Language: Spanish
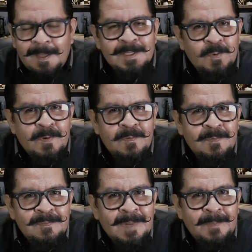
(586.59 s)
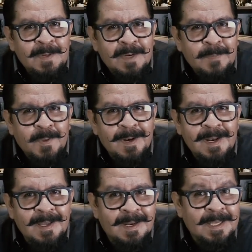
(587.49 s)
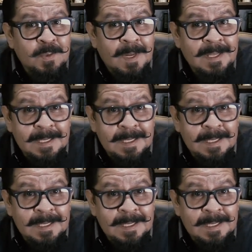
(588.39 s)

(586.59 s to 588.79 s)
Solo una minoría podrá negar que es una